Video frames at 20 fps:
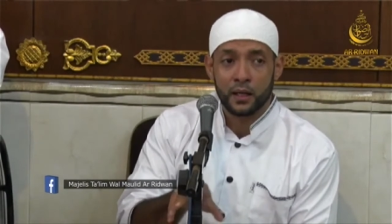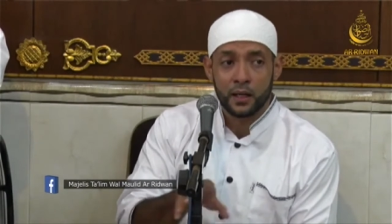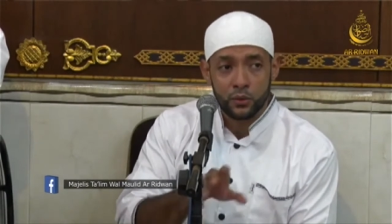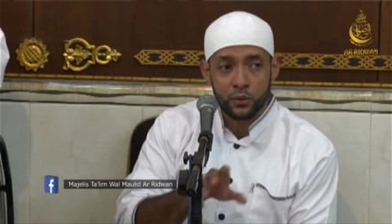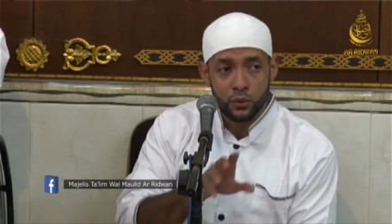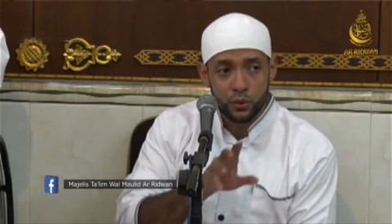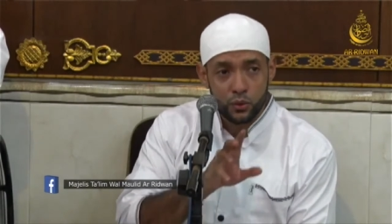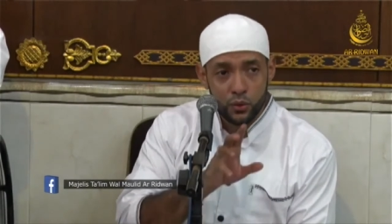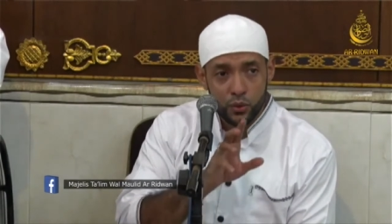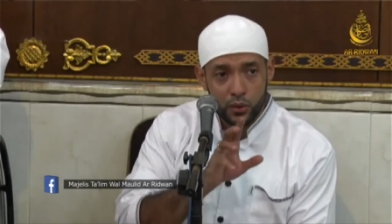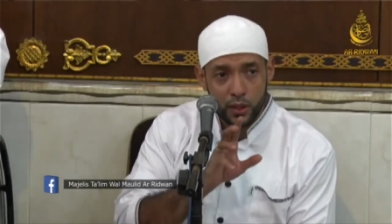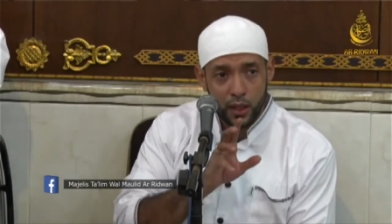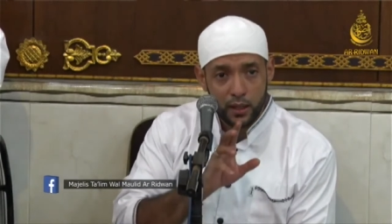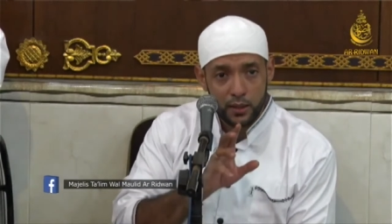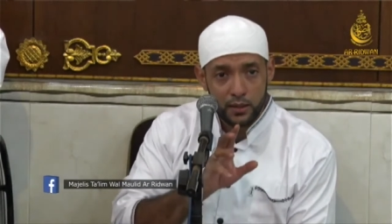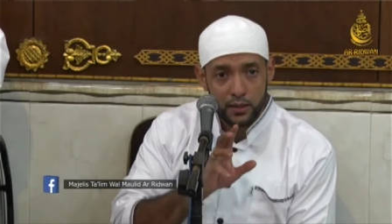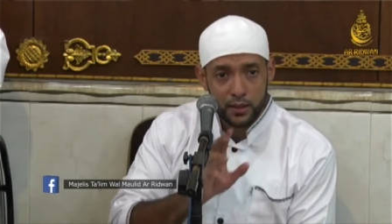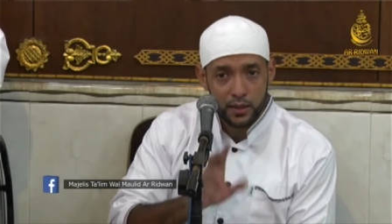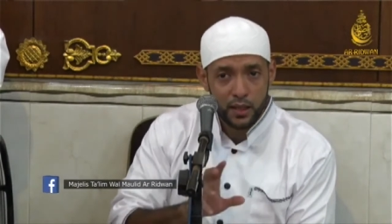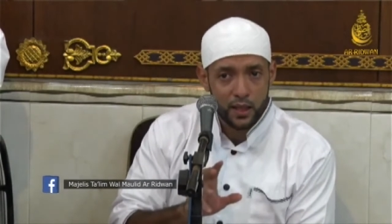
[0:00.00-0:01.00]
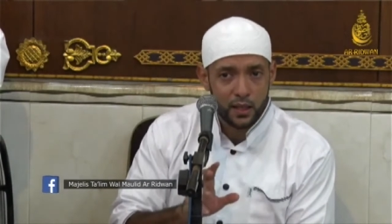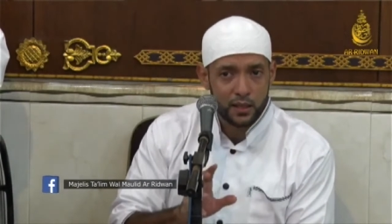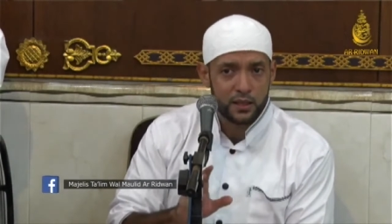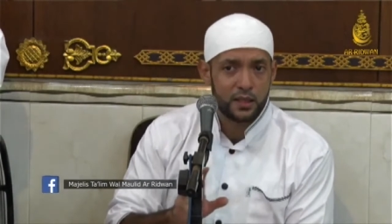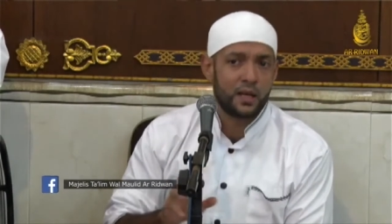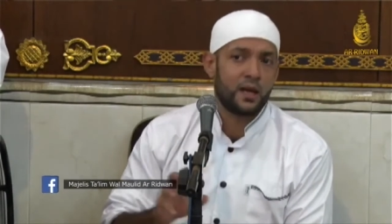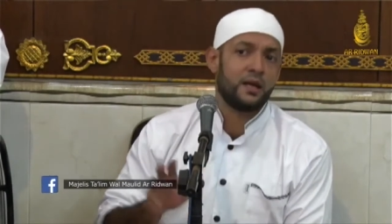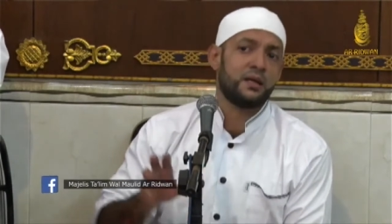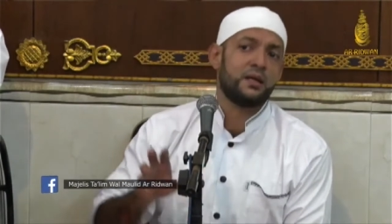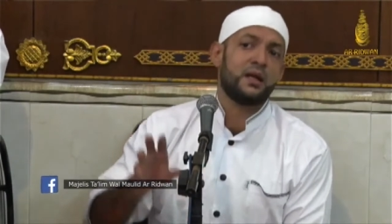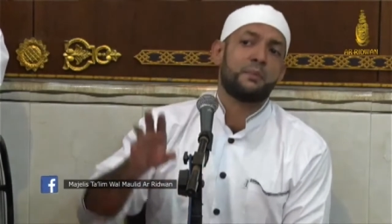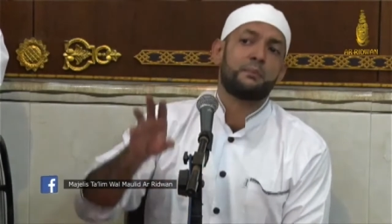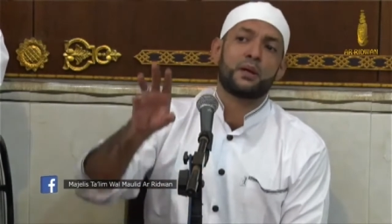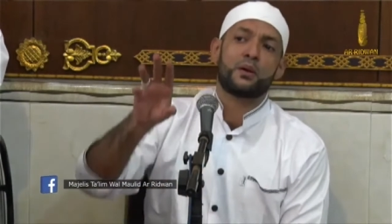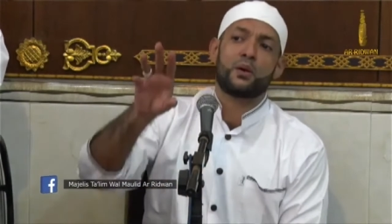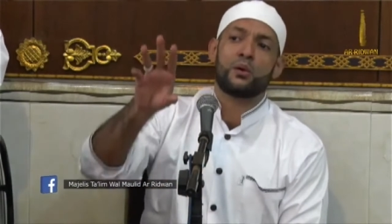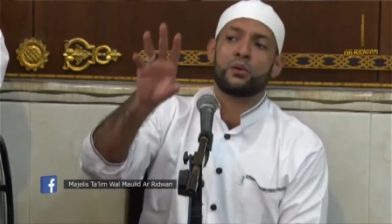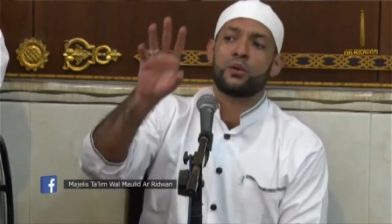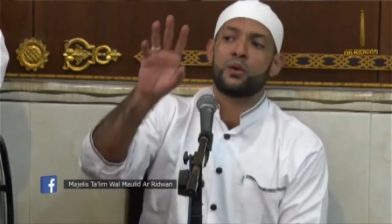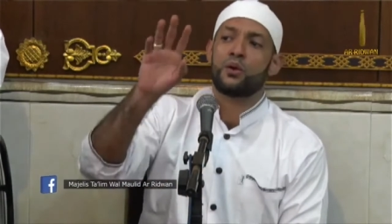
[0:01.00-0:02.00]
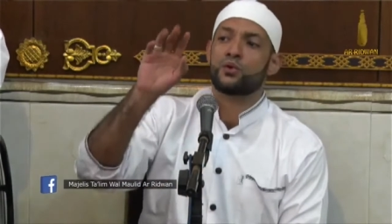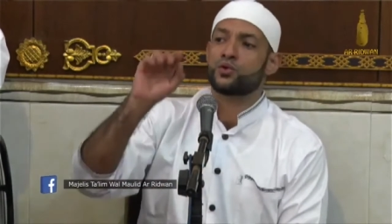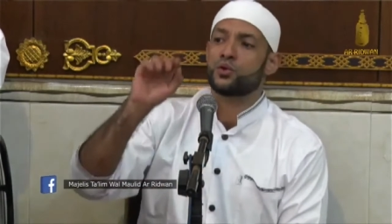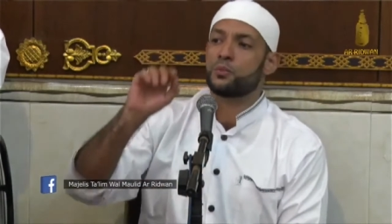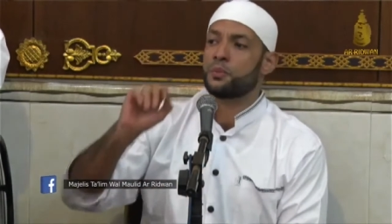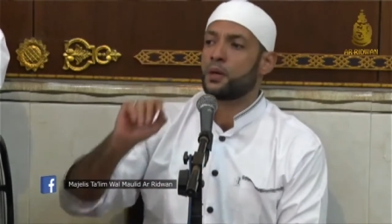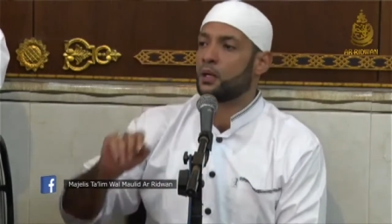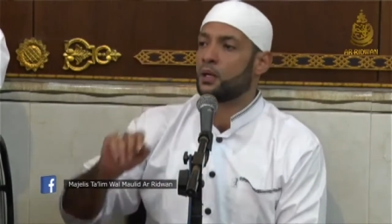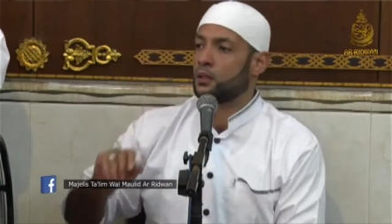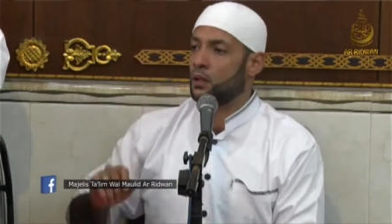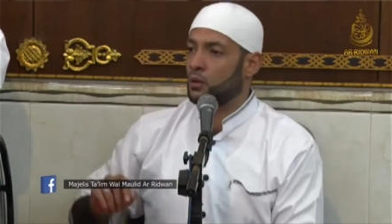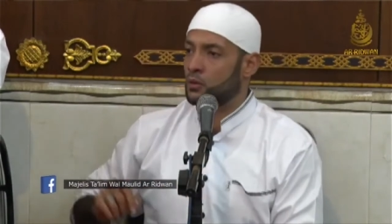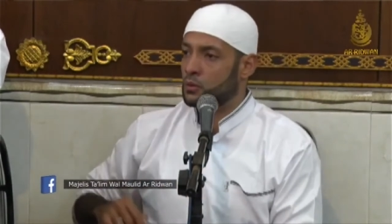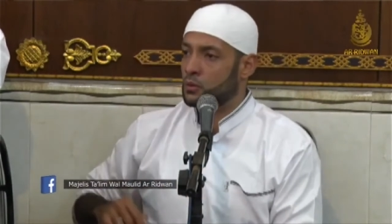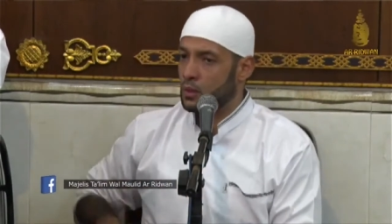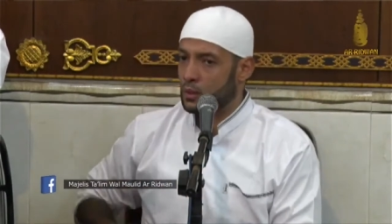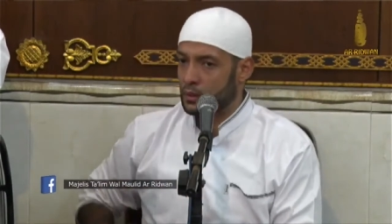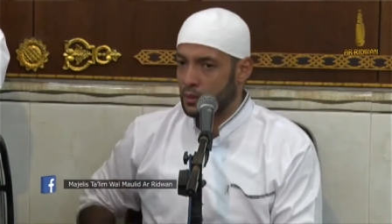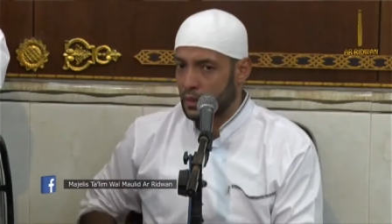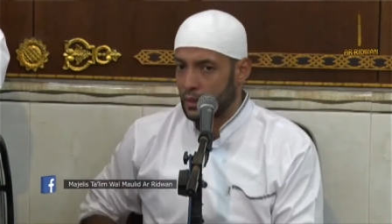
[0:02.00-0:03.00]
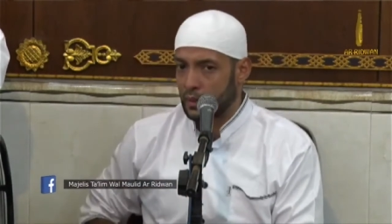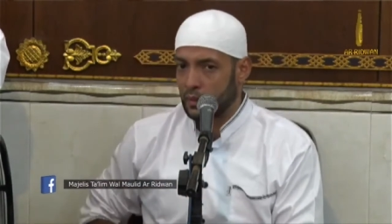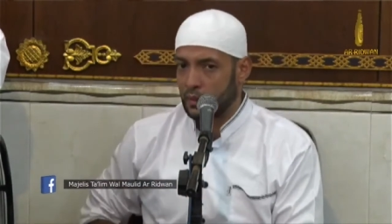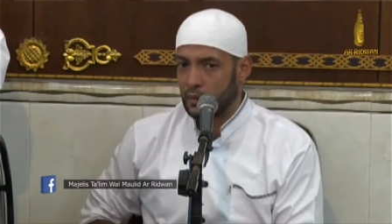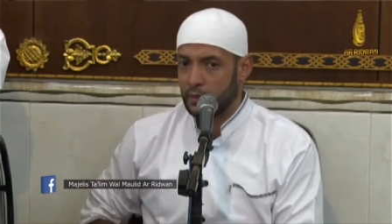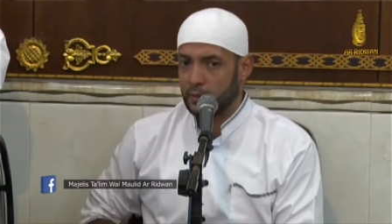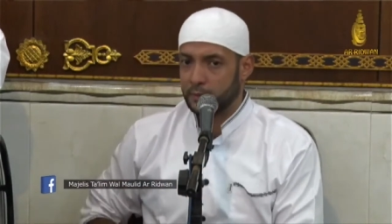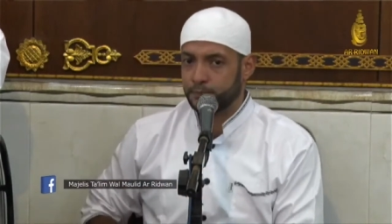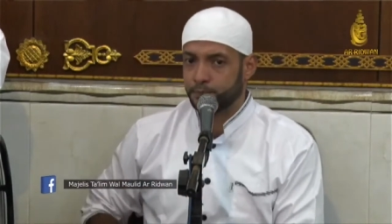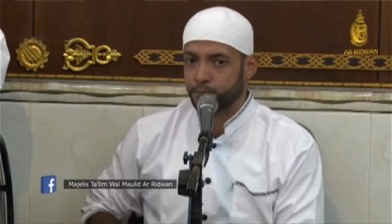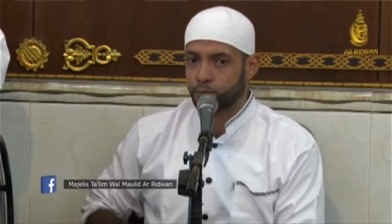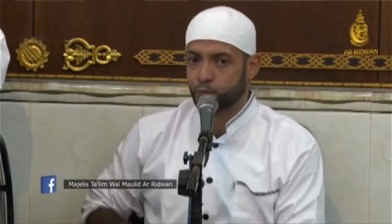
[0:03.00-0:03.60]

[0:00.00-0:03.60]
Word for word: kedudukan dia di hadapan Allah Subhanahu wa taala.